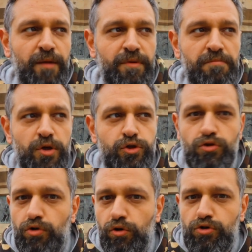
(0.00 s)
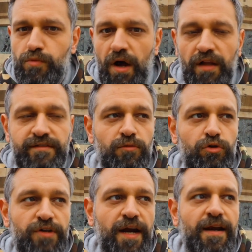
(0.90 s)
1509 mu 6 mu
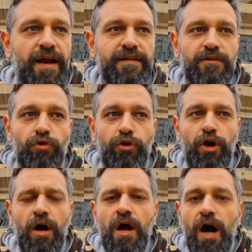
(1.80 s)
o tarihlerde doğuyor.